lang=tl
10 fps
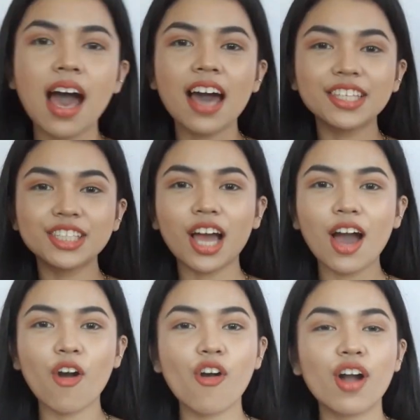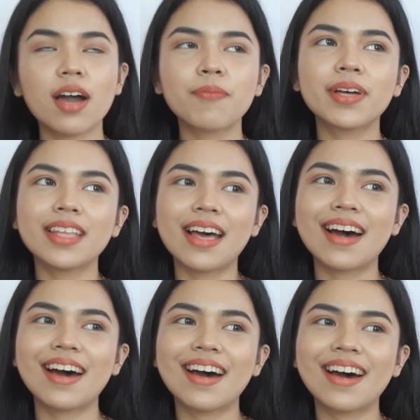At saka, oo nga pala,
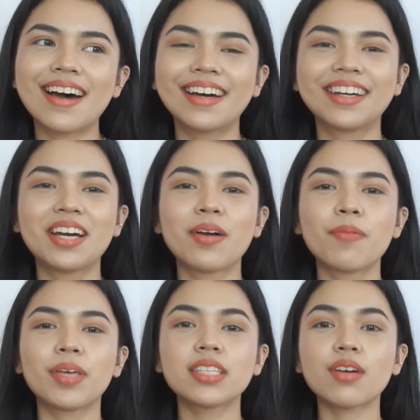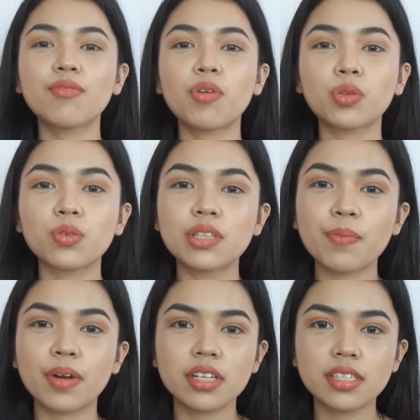may isang photo si
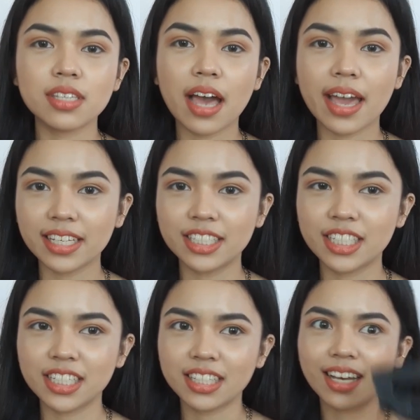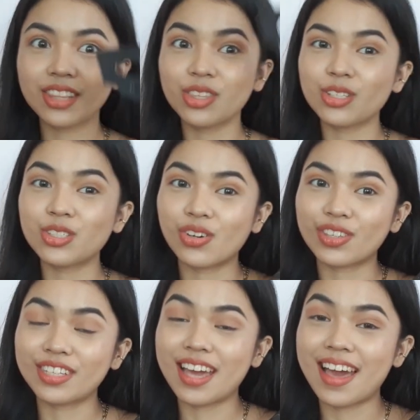Maris sa IG na ganito yung
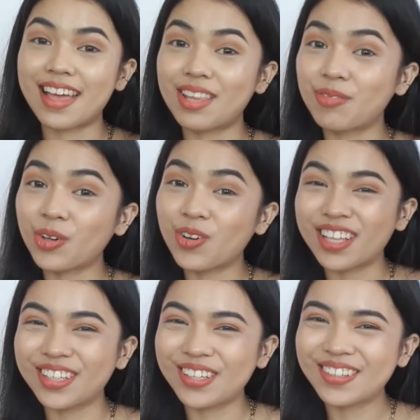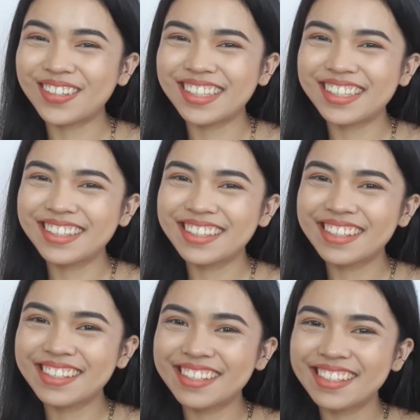suot niya. Alam niyo kung ano yun?
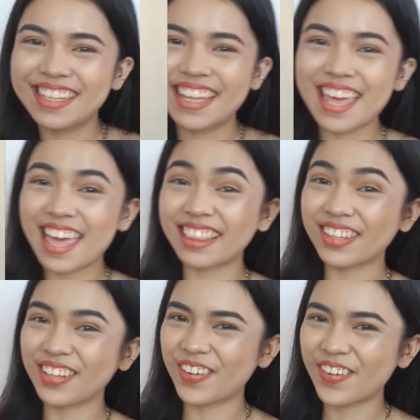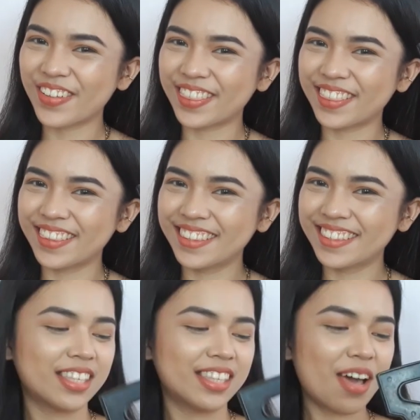Ito yun.
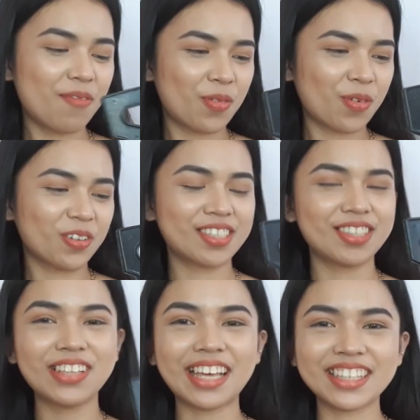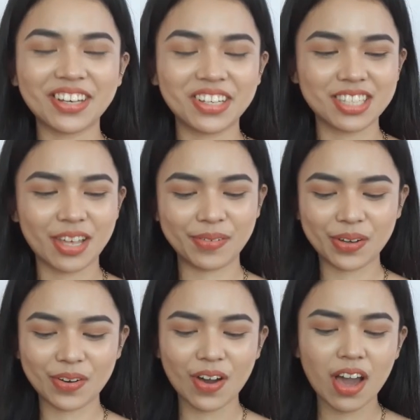Tapos, nung nakita ko yan, sabi
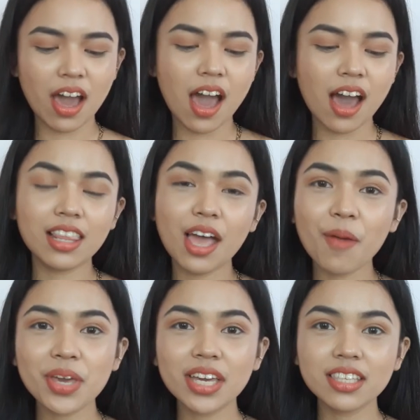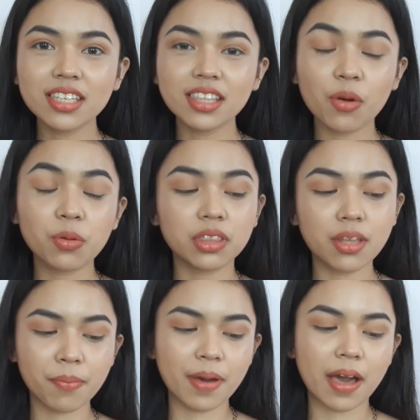ko, hala, may ganyan akong
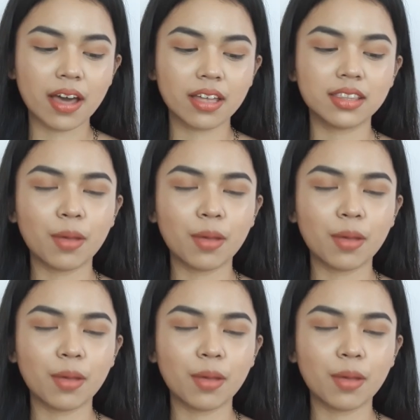tapa.